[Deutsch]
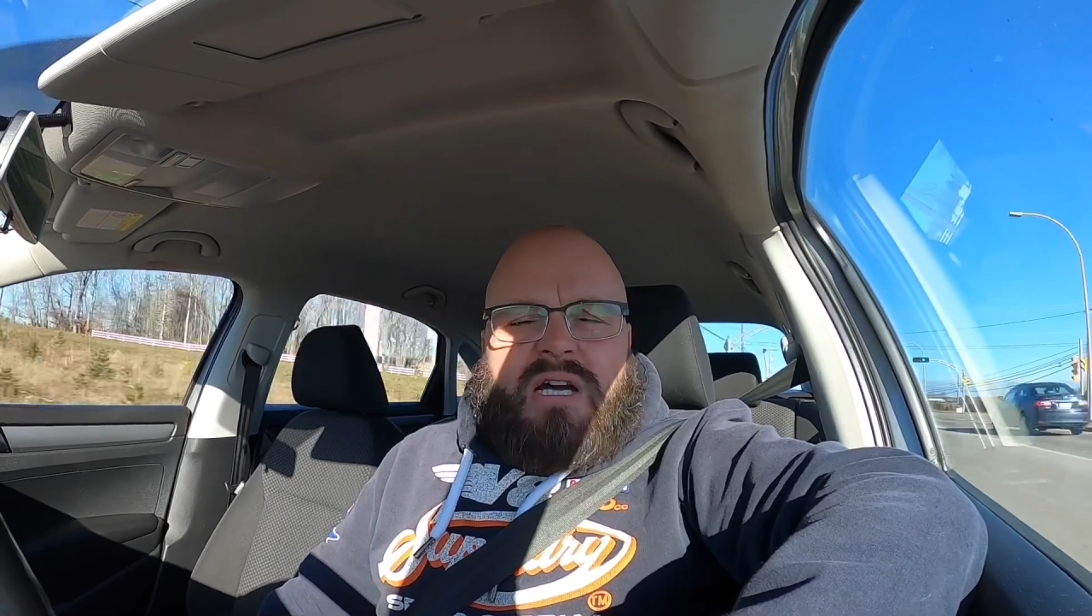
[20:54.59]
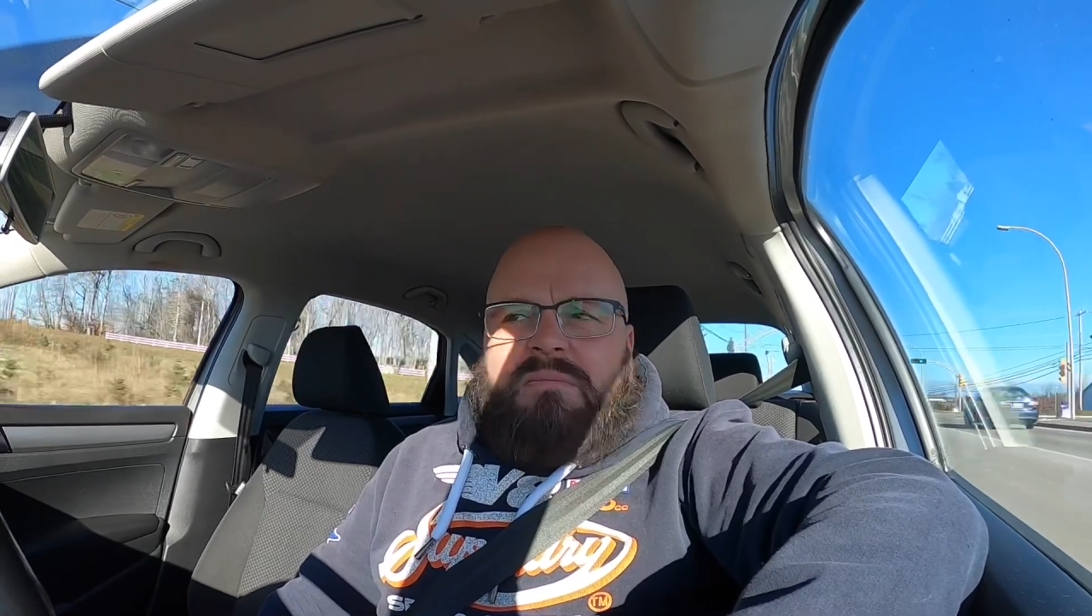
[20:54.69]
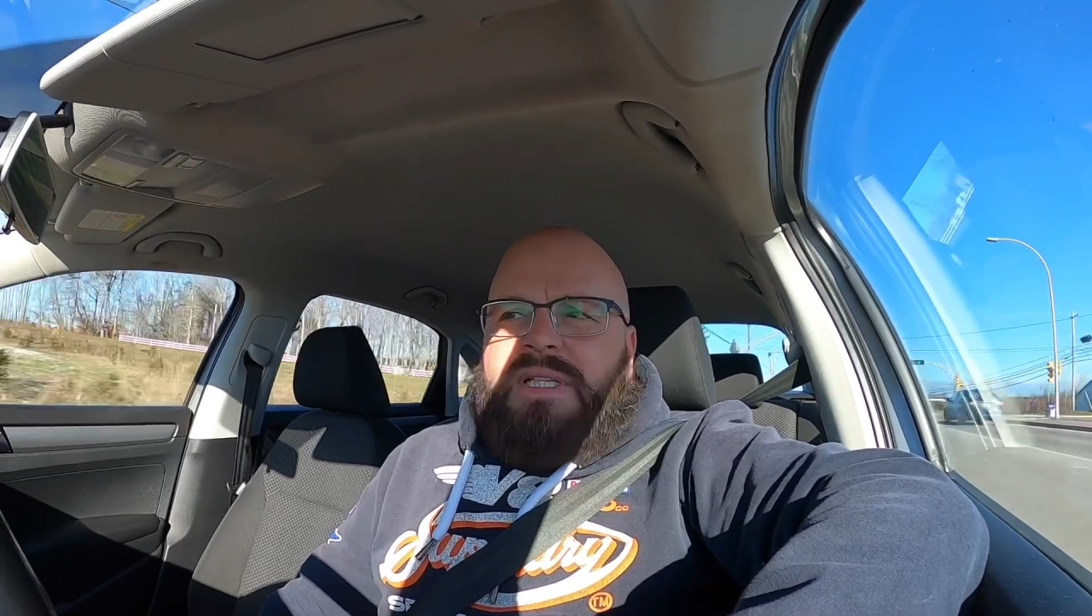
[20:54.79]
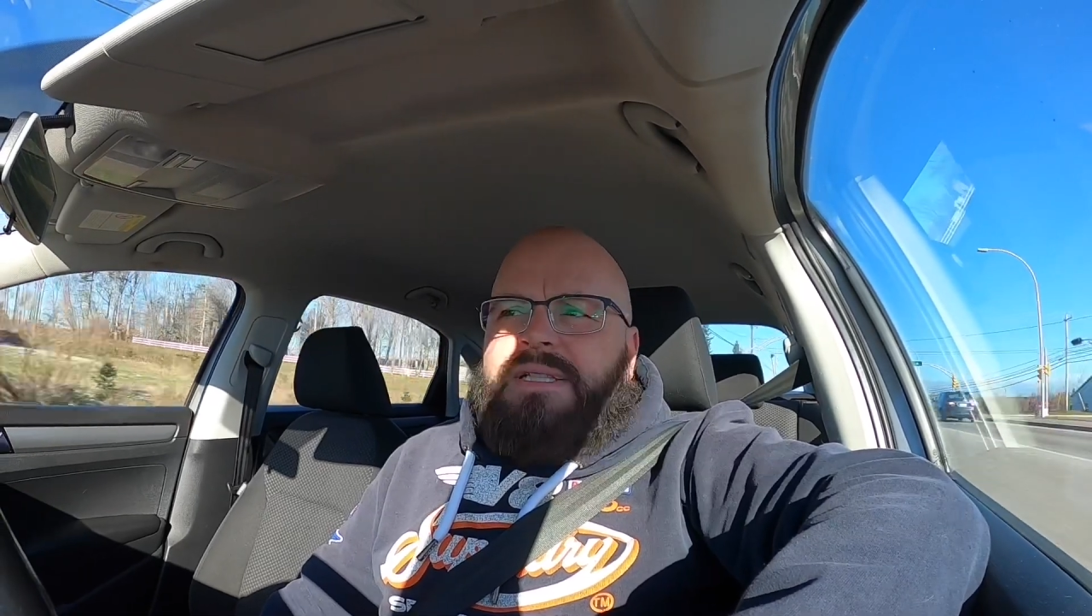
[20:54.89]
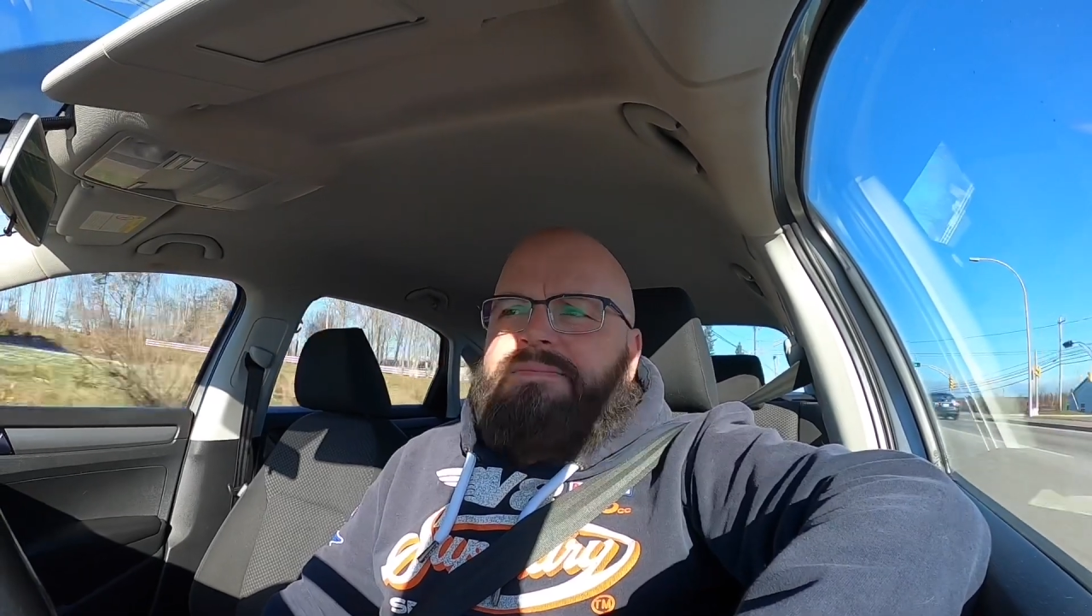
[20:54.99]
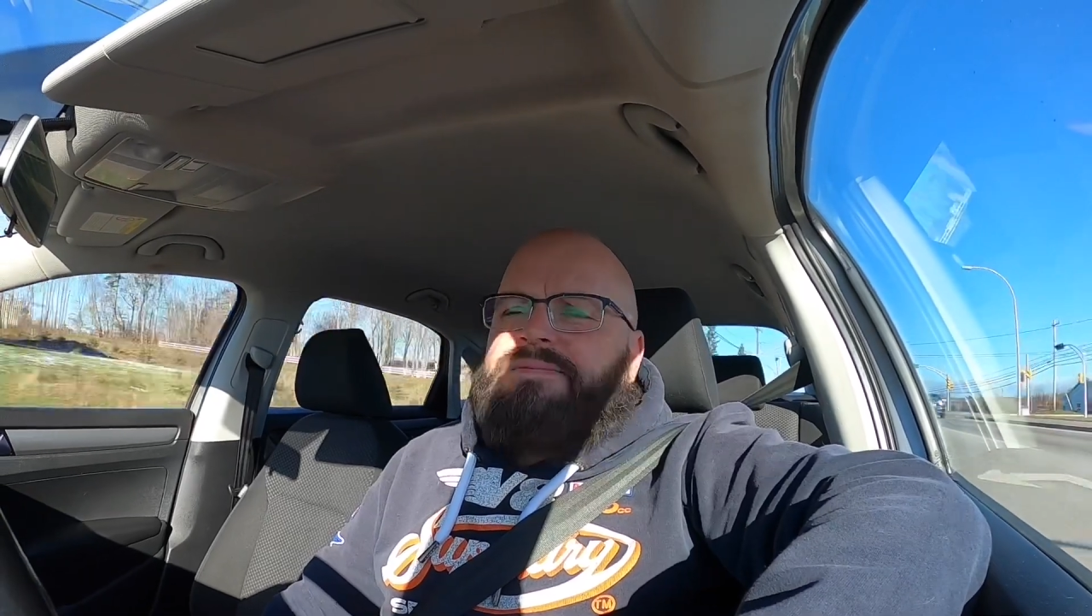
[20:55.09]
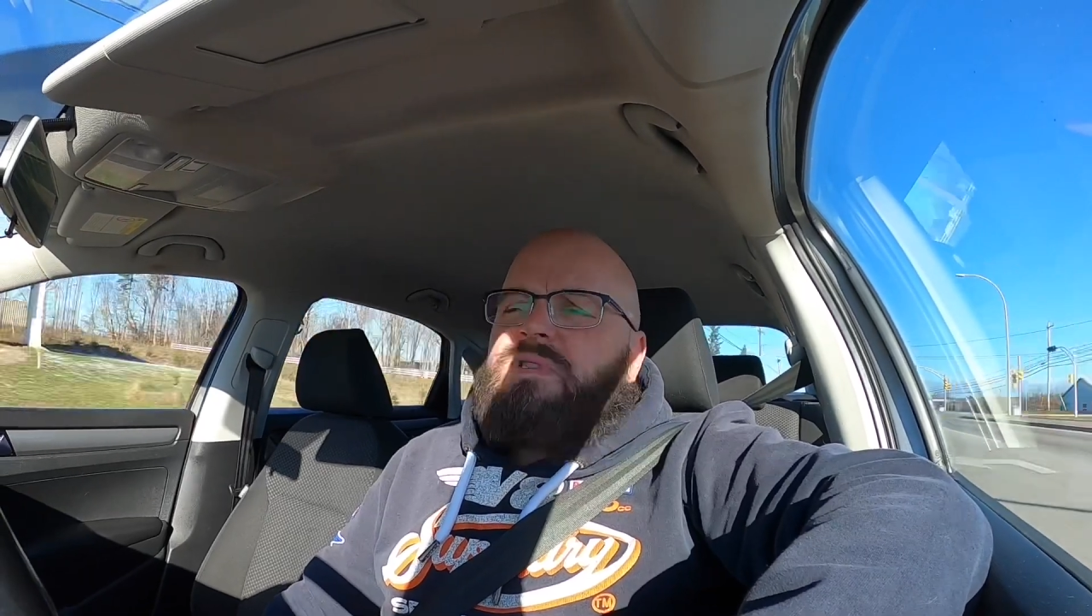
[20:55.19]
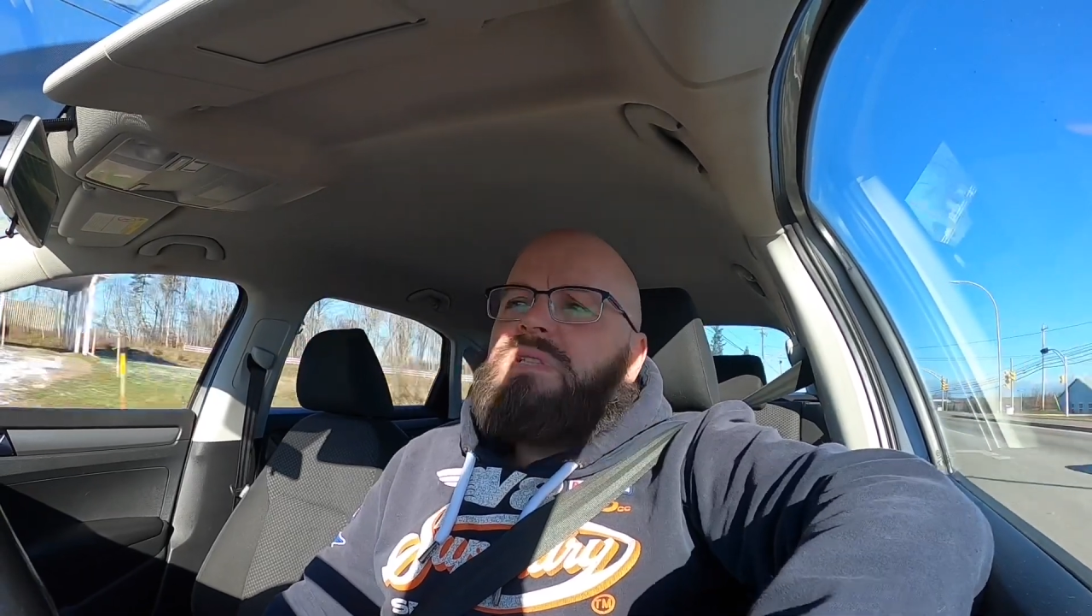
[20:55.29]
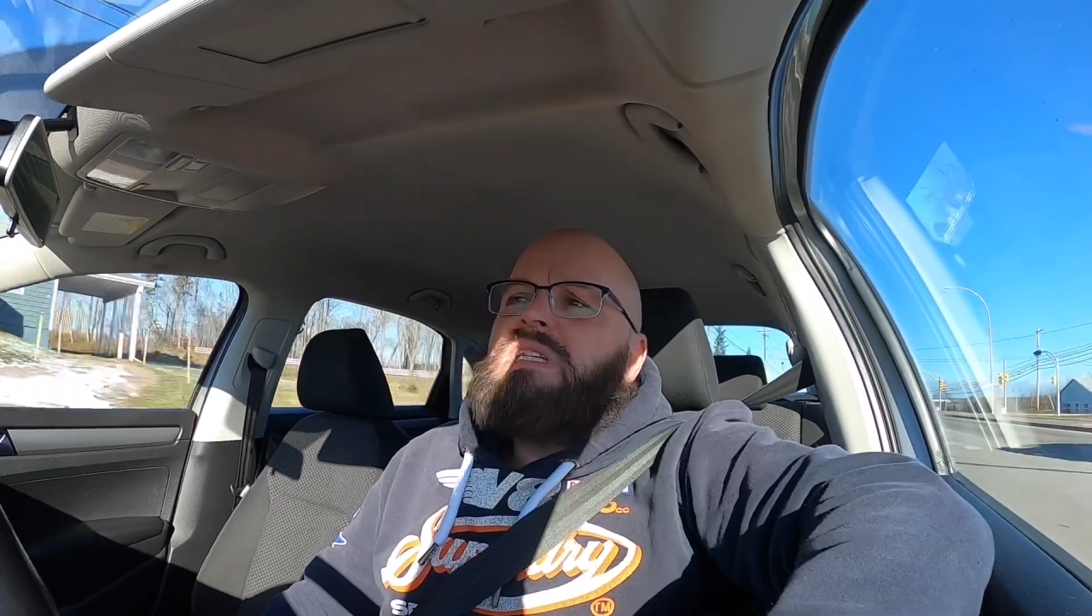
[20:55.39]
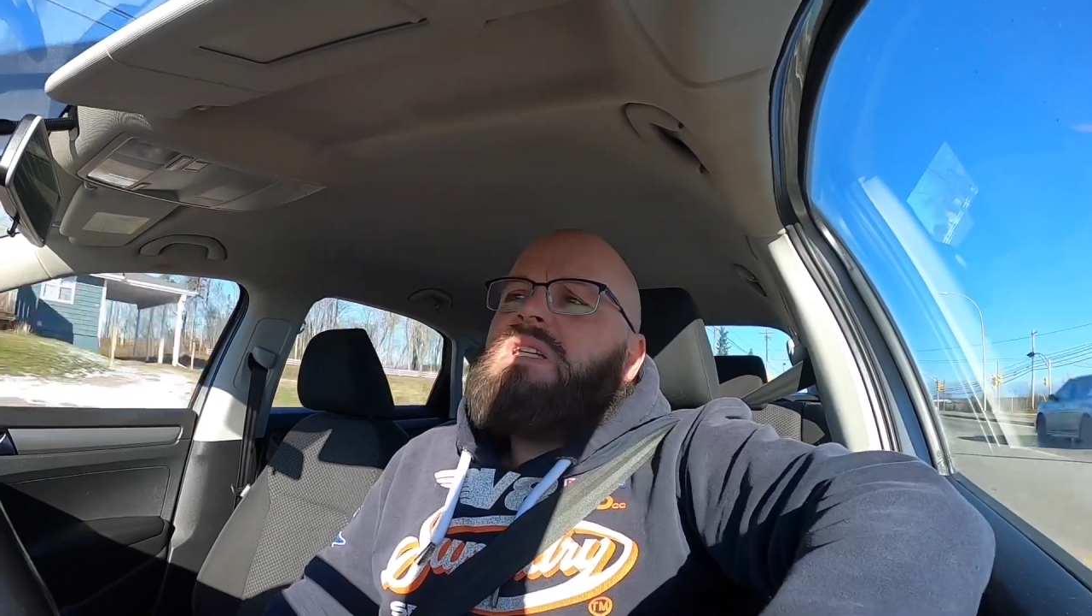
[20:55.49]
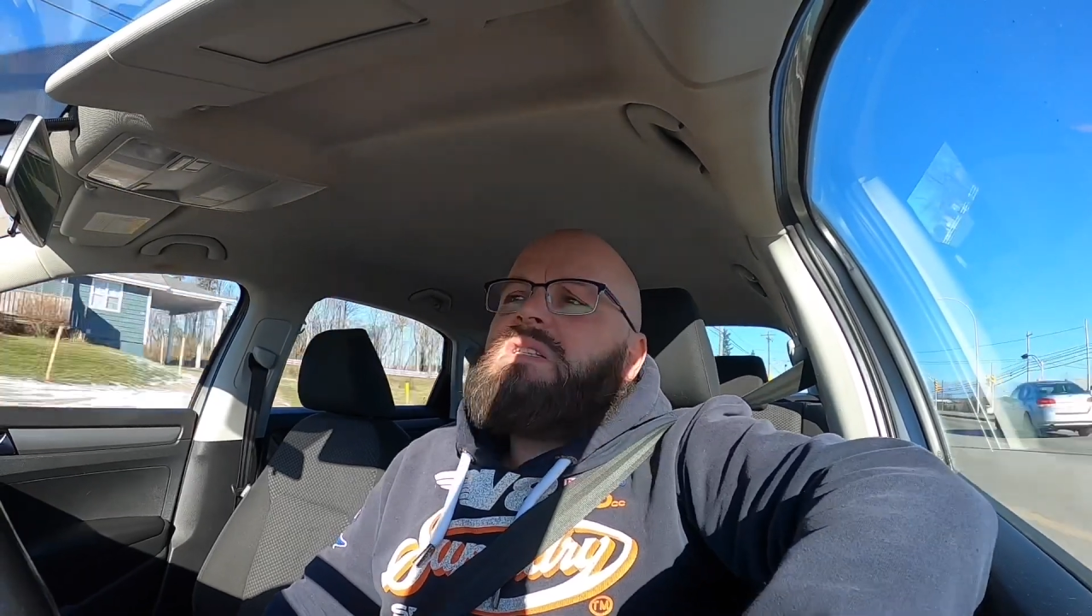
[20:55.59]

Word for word: anmelden und hier